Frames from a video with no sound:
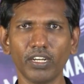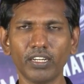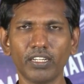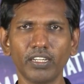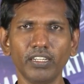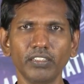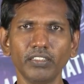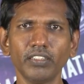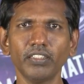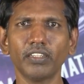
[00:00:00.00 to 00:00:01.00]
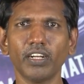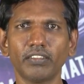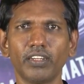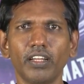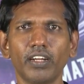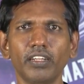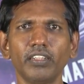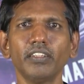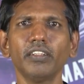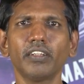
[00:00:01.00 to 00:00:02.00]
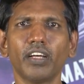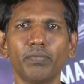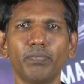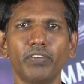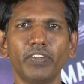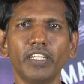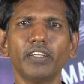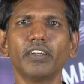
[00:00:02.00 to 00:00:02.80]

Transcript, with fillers: கற்க கசடர கற்பவை